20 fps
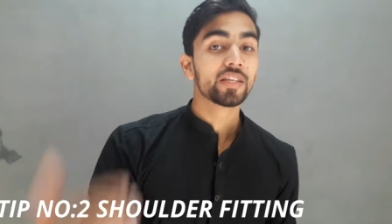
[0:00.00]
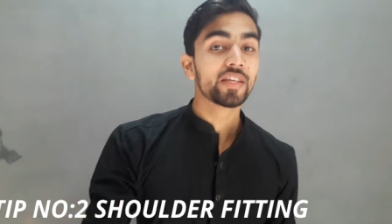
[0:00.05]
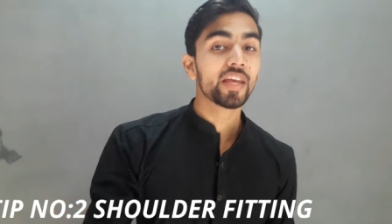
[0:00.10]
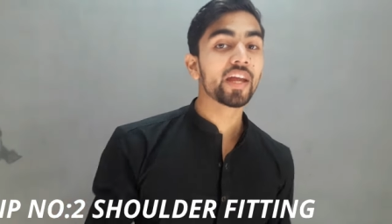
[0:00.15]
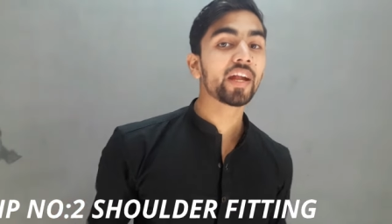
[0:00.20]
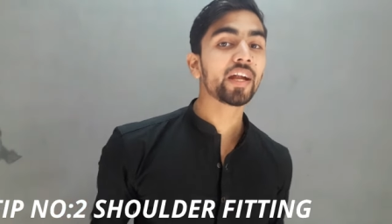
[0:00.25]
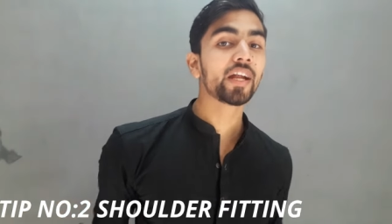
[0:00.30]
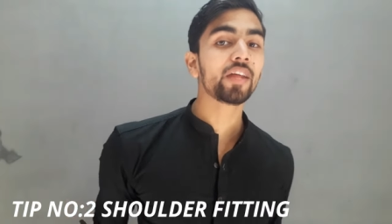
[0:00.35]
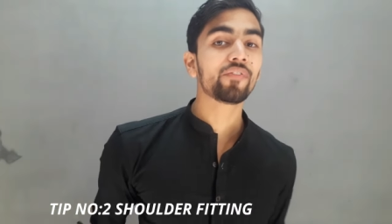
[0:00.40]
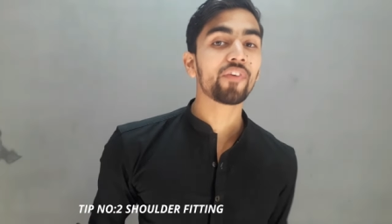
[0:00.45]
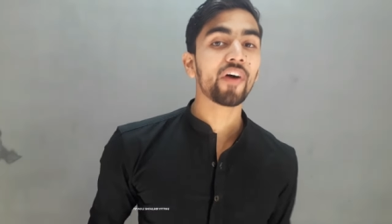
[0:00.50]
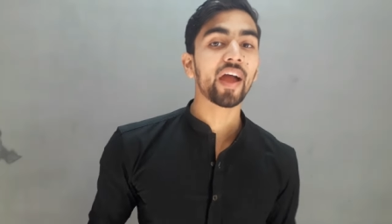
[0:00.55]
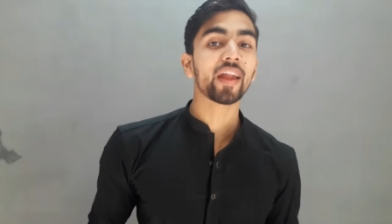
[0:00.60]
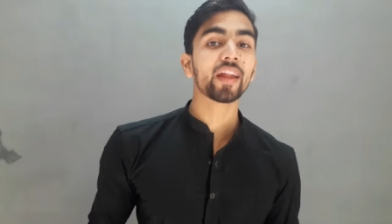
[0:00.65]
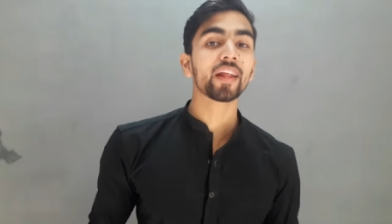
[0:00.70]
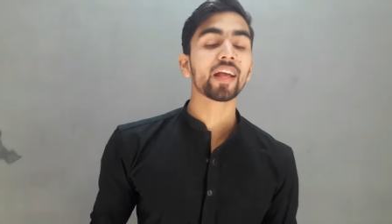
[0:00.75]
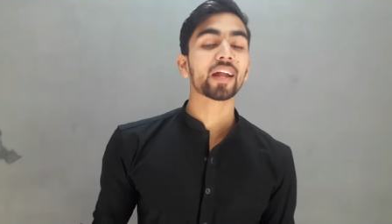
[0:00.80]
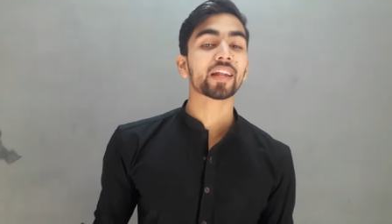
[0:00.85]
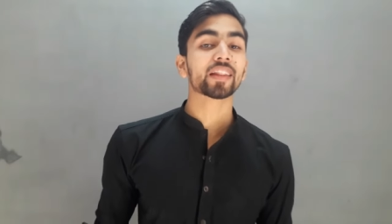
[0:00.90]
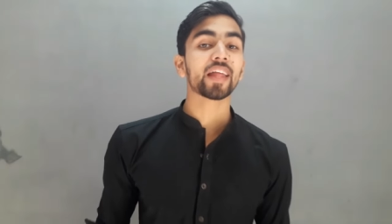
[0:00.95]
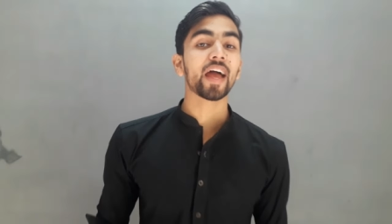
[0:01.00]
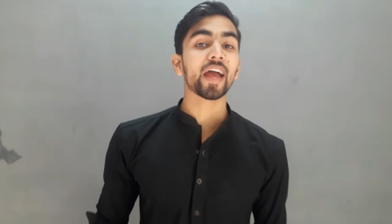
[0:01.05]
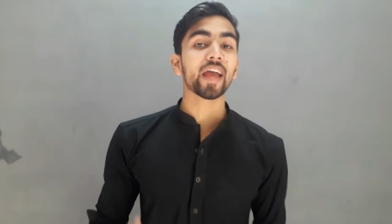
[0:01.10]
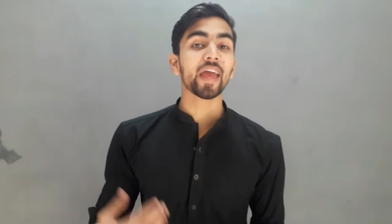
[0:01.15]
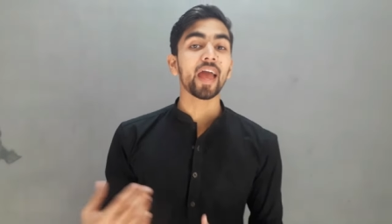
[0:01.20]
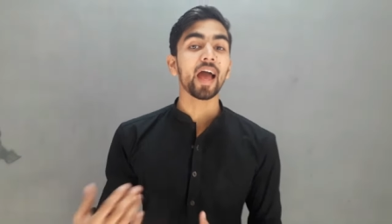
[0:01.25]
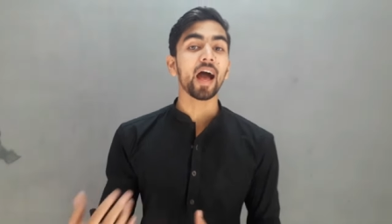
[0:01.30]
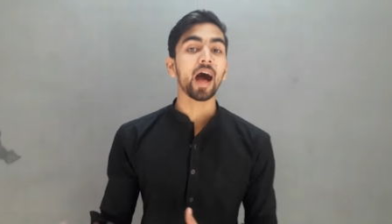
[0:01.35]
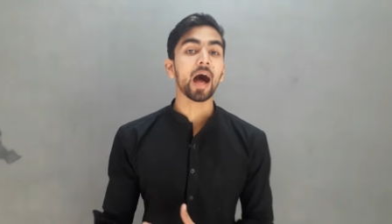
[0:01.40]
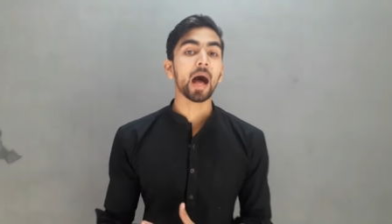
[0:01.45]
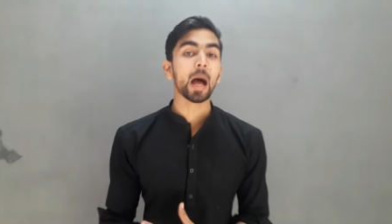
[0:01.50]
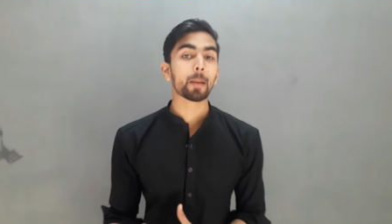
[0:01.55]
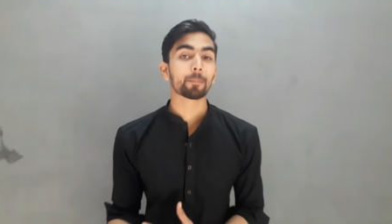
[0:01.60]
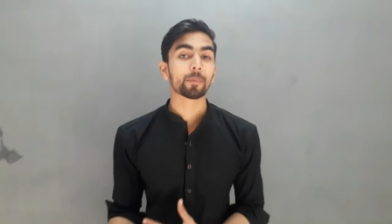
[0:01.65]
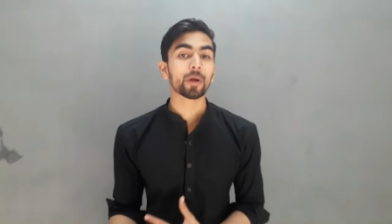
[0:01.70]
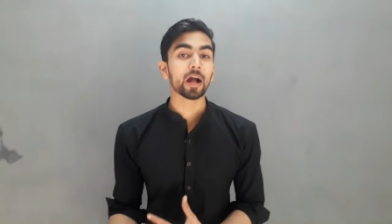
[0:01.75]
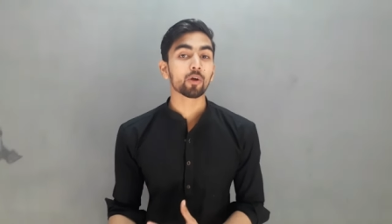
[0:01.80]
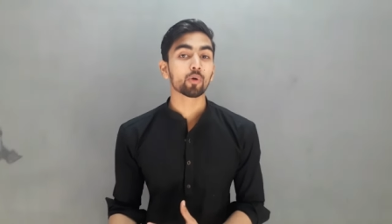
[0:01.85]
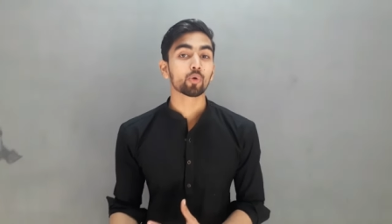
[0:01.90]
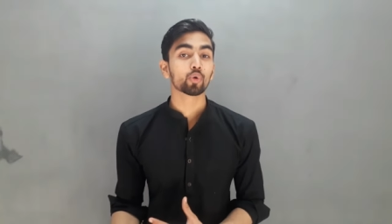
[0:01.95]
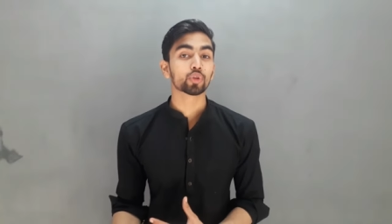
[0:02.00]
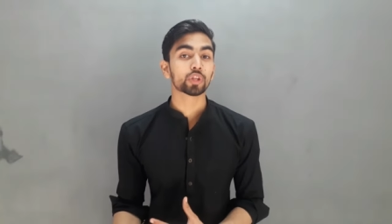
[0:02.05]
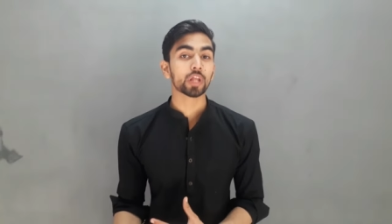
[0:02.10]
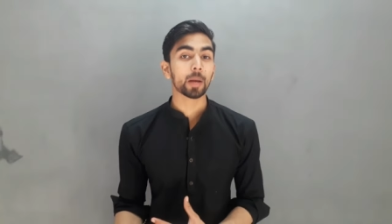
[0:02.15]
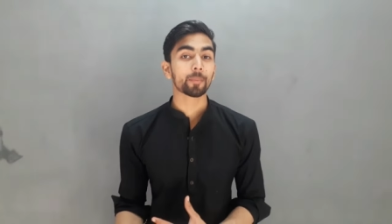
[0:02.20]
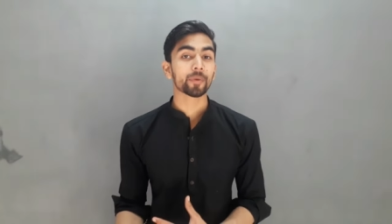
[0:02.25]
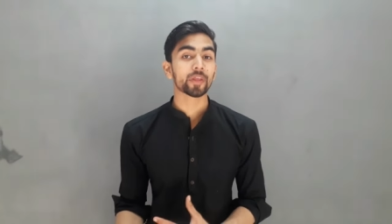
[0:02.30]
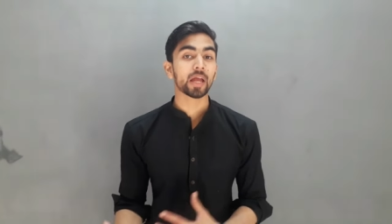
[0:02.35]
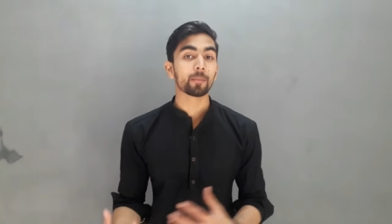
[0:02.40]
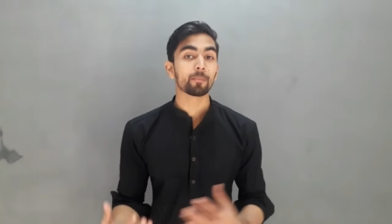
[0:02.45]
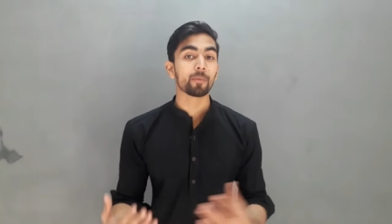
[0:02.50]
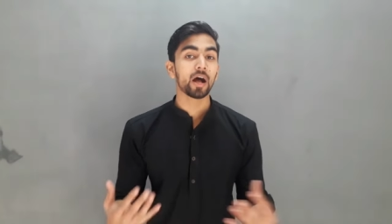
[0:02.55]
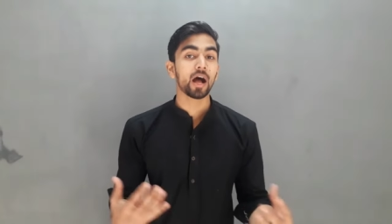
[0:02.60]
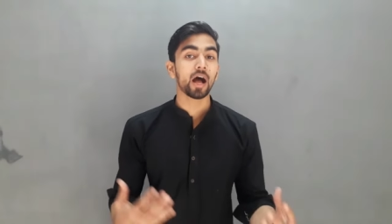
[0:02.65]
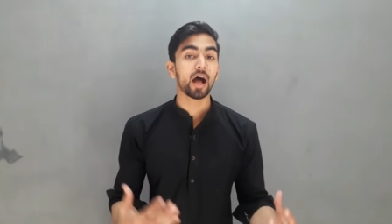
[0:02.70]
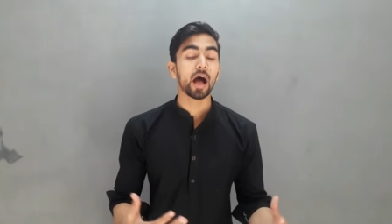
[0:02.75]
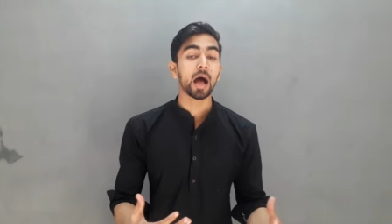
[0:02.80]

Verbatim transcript: यही डिफाइन करता है कि आपका कुर्ता पजामा